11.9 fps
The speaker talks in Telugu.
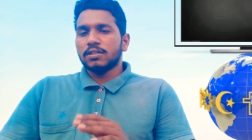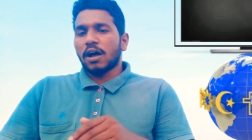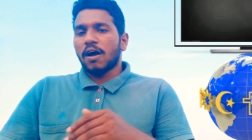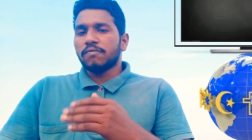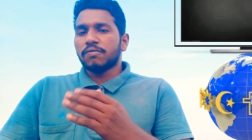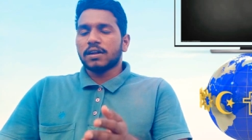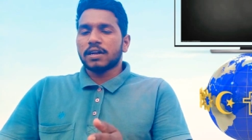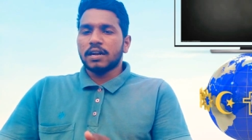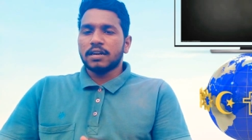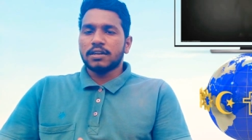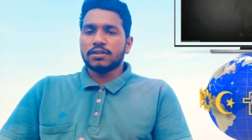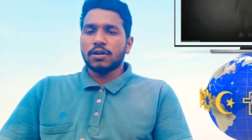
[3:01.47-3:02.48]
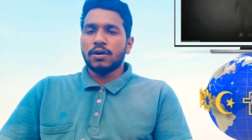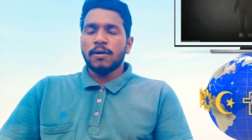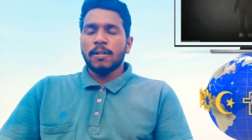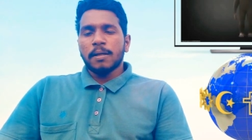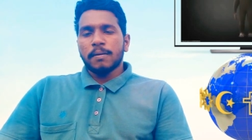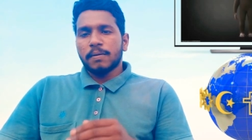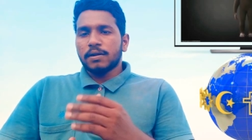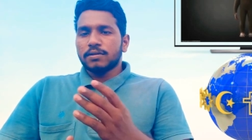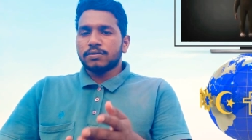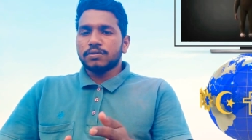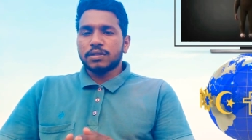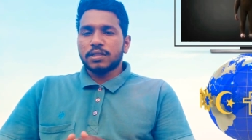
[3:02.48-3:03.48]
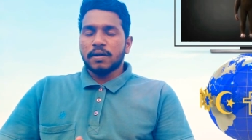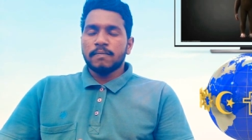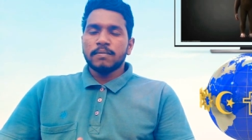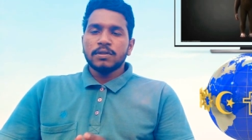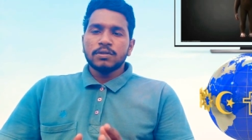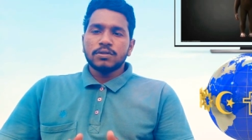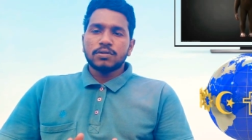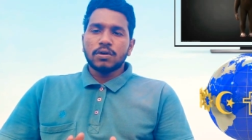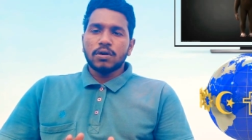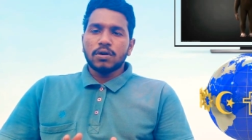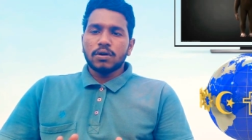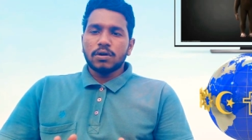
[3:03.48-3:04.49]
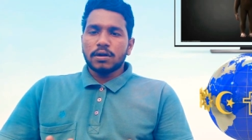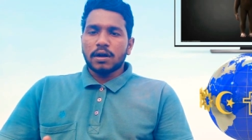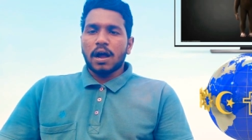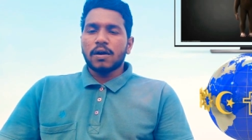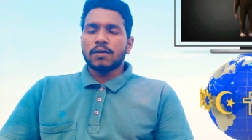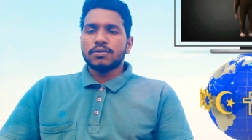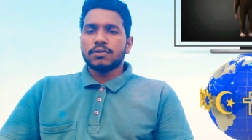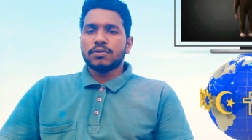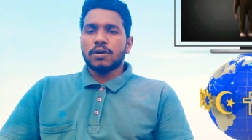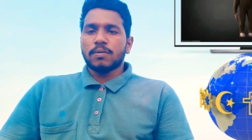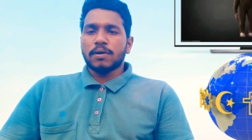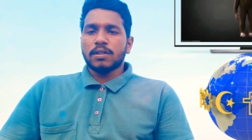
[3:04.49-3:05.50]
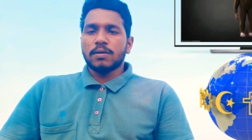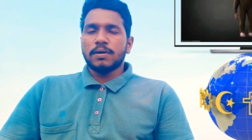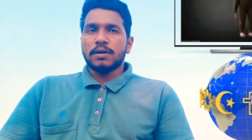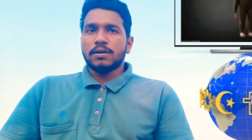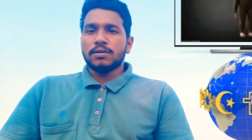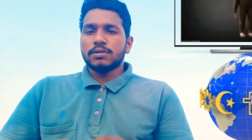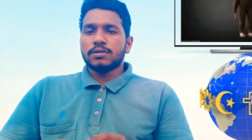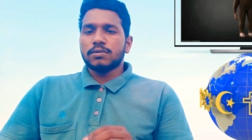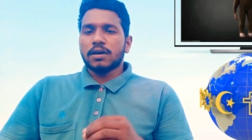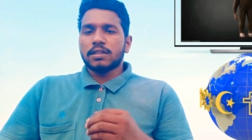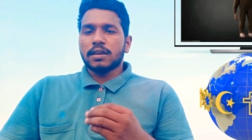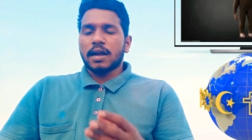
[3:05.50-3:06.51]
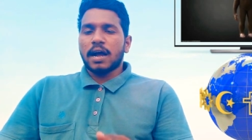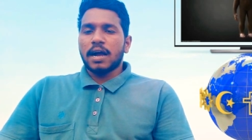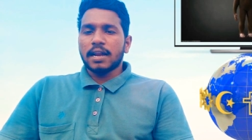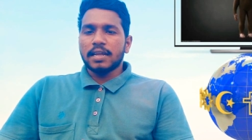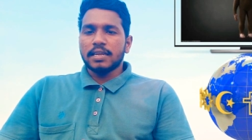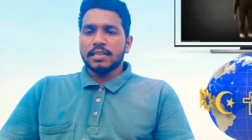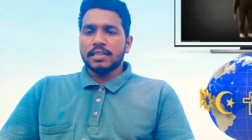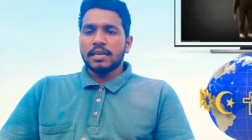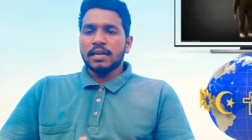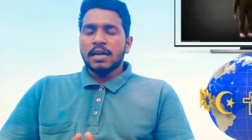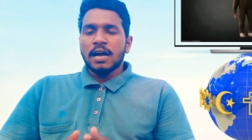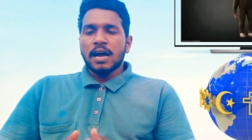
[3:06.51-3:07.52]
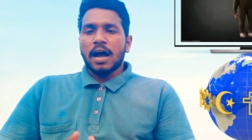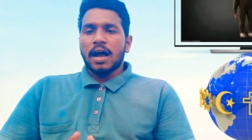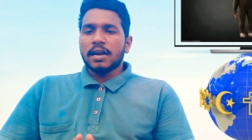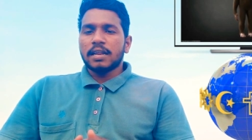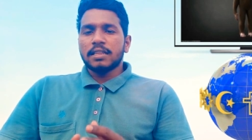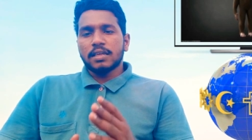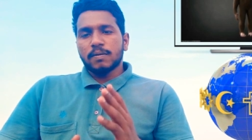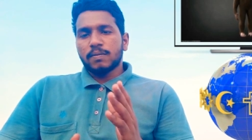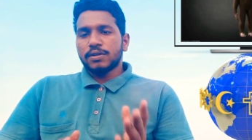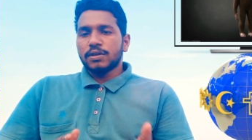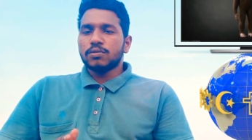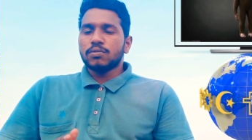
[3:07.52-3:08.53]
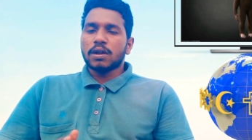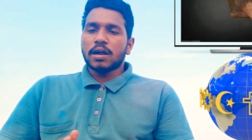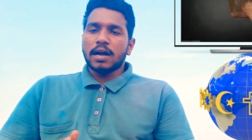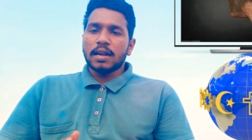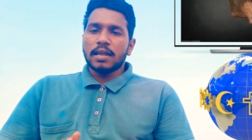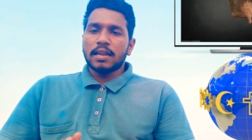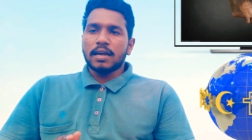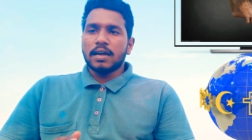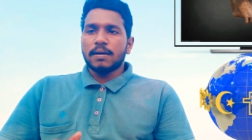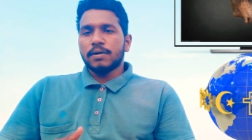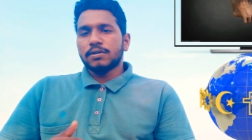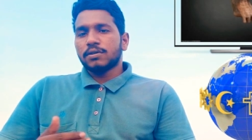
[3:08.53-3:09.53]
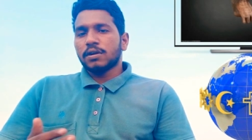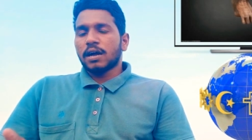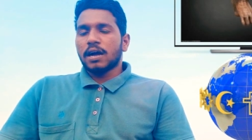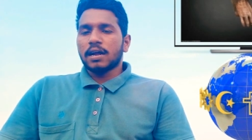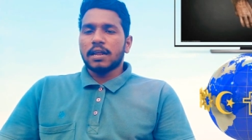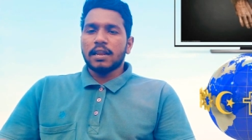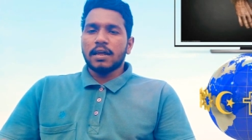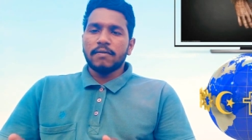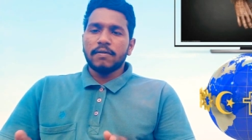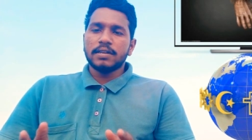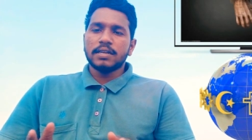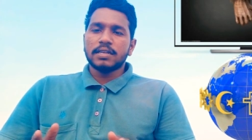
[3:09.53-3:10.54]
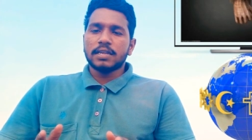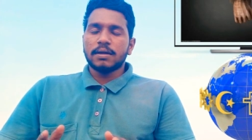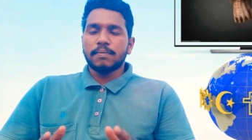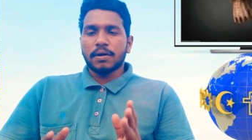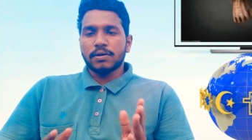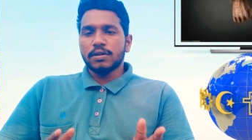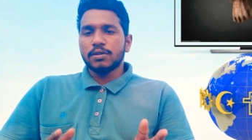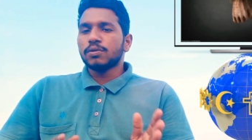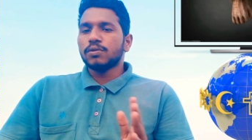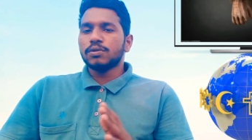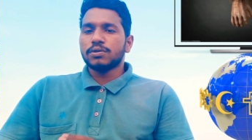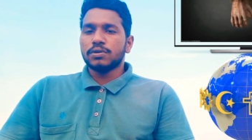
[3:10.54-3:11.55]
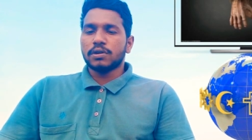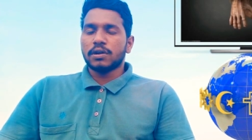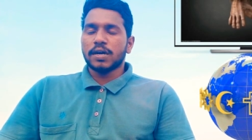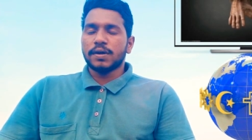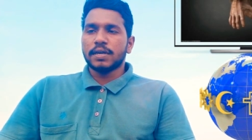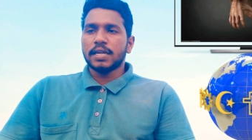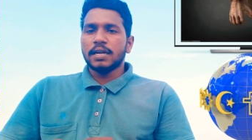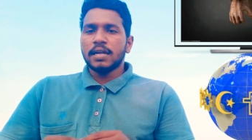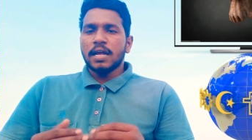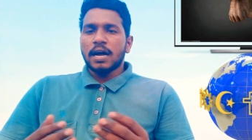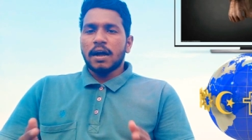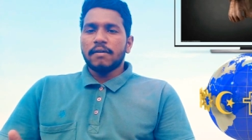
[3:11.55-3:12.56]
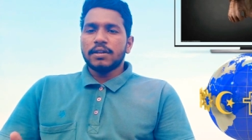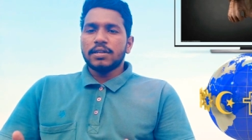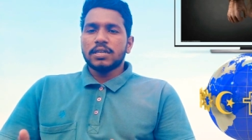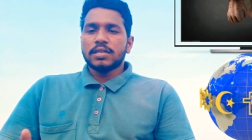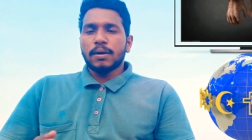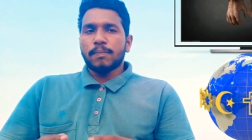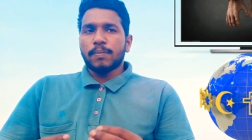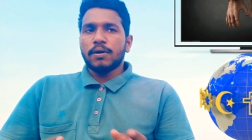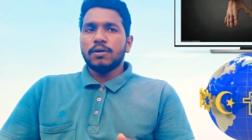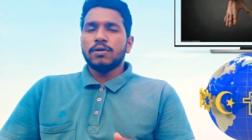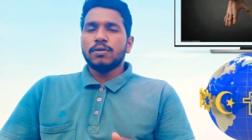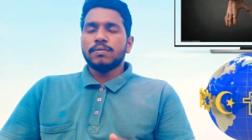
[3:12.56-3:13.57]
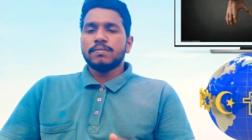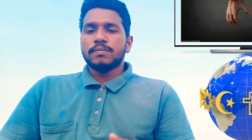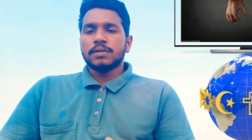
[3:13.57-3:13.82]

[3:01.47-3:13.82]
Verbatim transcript: ఏదైతే ఆఫ్రికన్ కంట్రీస్లో మనం చూస్తే సో ఆకులు చుట్టుకోవడం మొదలుపెట్టాడు సో అతనికి ఆకలి అయింది ఆకలి అయితే ఇప్పుడు జంతువులకు ఆకలైనా మనుషులకు ఆకలైనా అవేం చేసాయి మనం జంతువుల నుంచి వచ్చాం కాబట్టి అవి ఏం చేసాయి పండ్లు